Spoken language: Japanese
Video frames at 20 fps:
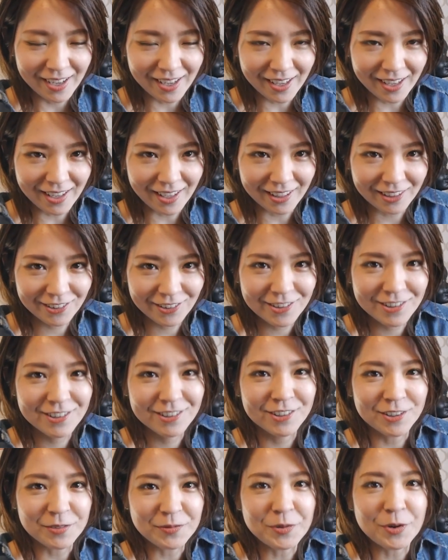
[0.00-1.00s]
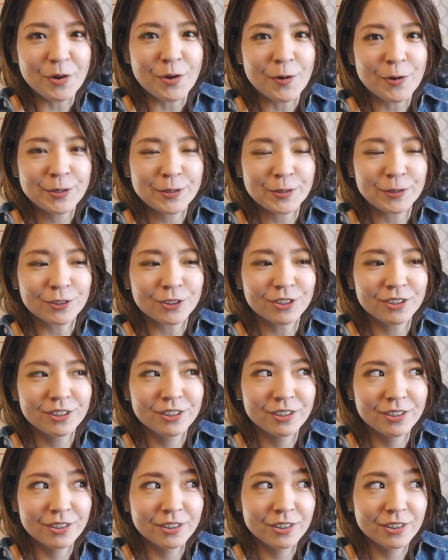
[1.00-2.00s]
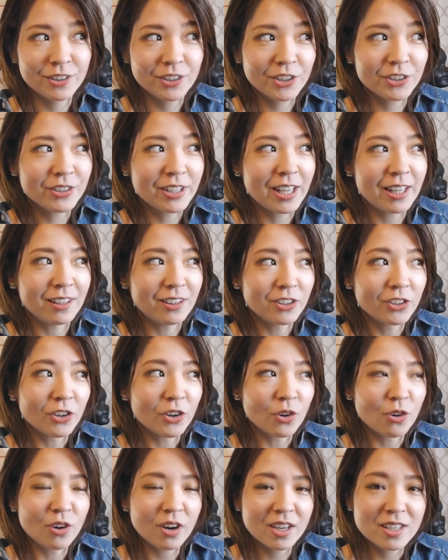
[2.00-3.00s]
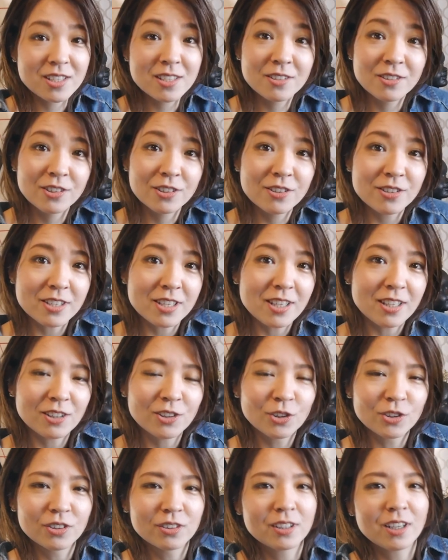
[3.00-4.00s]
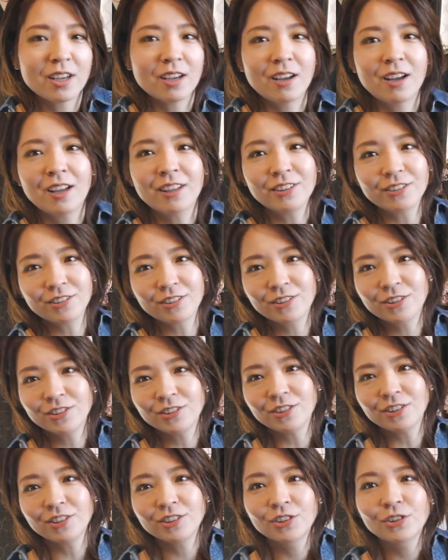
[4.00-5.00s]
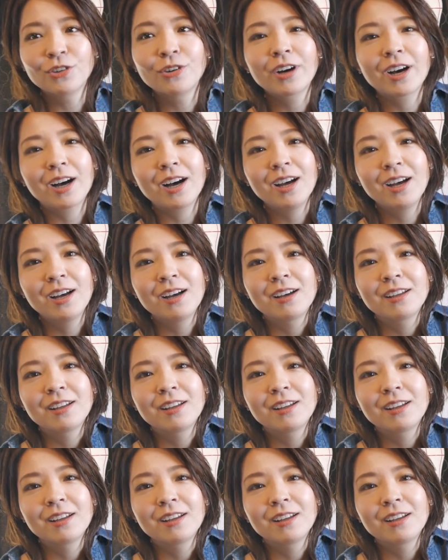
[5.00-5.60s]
えー、というのもその去年の5月頃に撮ったあのこの動画